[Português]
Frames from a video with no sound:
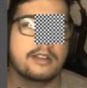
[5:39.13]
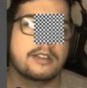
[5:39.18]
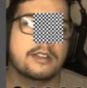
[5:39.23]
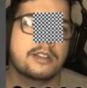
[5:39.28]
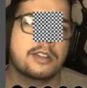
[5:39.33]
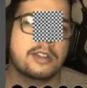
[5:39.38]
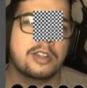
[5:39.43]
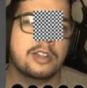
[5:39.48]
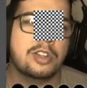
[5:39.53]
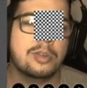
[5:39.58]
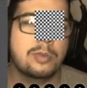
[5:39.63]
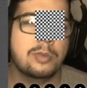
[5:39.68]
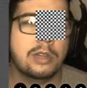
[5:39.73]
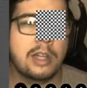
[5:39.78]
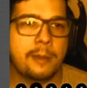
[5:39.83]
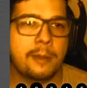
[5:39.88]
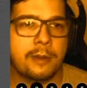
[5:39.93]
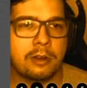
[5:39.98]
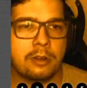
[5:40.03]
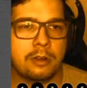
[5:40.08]
Se a gente mudar
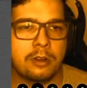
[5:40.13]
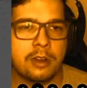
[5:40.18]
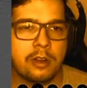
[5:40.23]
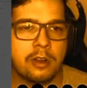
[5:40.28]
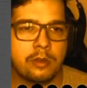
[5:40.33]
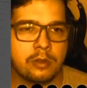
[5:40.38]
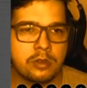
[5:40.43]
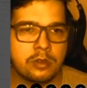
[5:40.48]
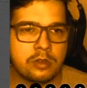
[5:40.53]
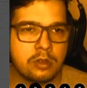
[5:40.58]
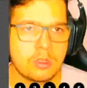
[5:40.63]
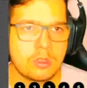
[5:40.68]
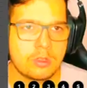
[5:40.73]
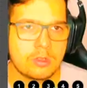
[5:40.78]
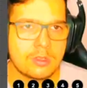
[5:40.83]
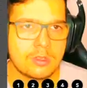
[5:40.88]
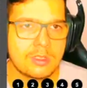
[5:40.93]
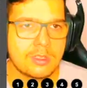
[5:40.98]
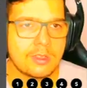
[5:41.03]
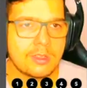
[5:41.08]
para qualquer um dos
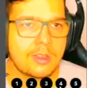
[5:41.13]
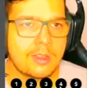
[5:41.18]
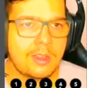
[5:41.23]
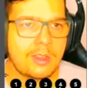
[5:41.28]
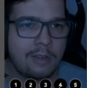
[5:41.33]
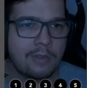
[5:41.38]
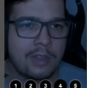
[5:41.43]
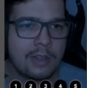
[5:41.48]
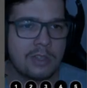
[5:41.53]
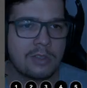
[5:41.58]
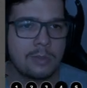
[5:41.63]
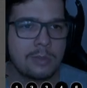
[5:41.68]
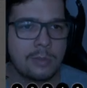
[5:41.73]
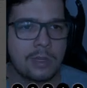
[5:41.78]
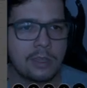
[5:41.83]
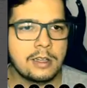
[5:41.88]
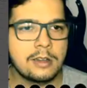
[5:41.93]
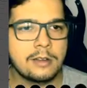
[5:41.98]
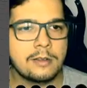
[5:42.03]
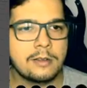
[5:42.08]
outros, ele vai sumir.